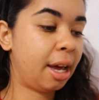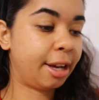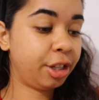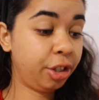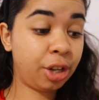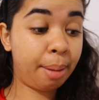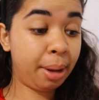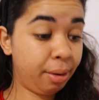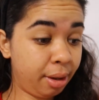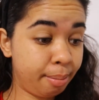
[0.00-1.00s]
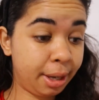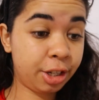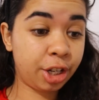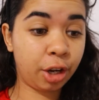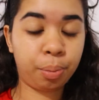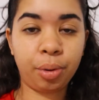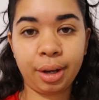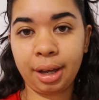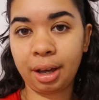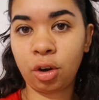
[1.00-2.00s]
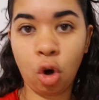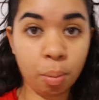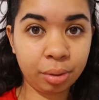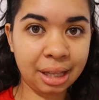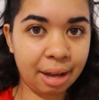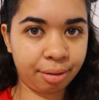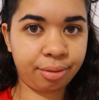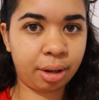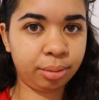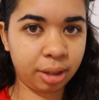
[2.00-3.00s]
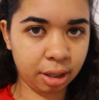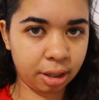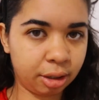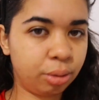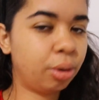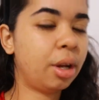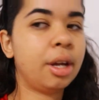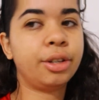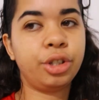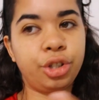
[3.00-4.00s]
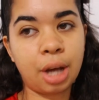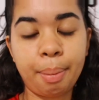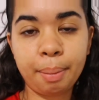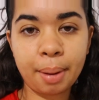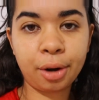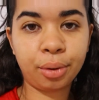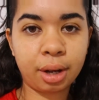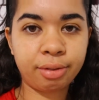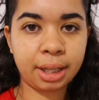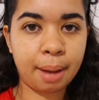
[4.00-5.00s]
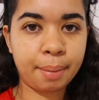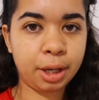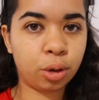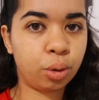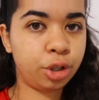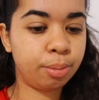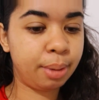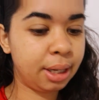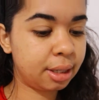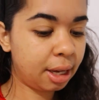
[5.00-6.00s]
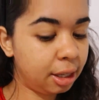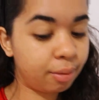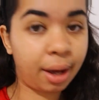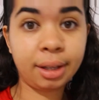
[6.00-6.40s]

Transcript: A gente já meio que mexeu, porque como tava faltando, a gente já preparou o café da manhã hoje bem cedinho.